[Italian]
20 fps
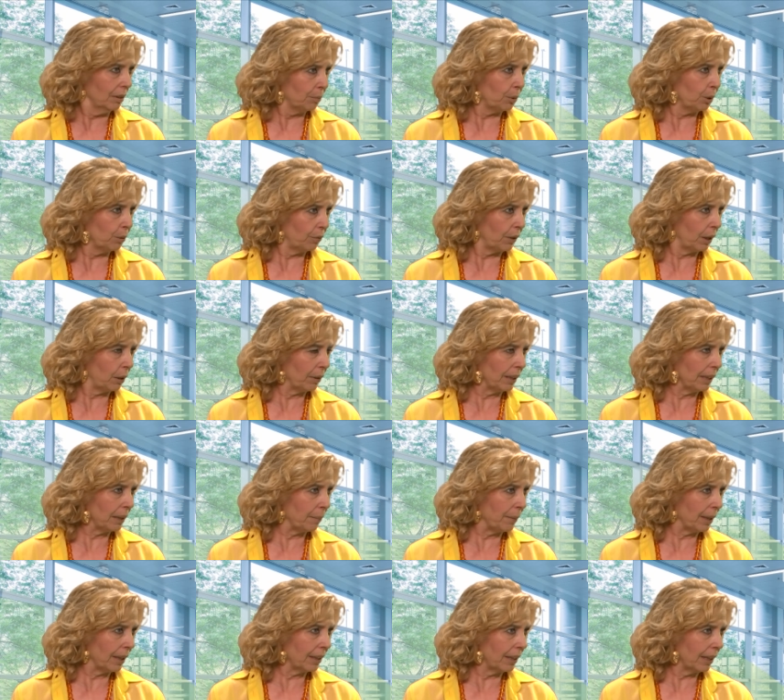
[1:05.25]
più
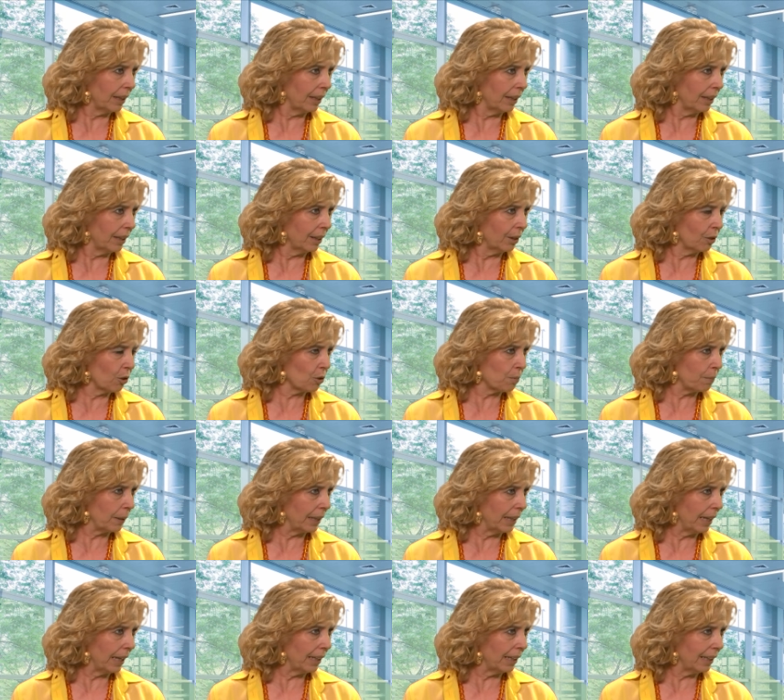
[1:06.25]
frequentemente in
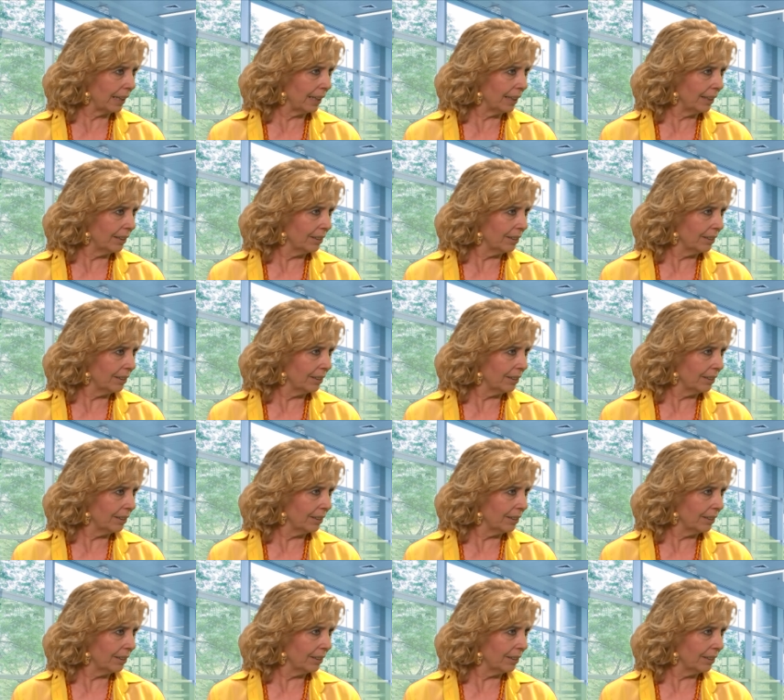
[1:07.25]
ospedale?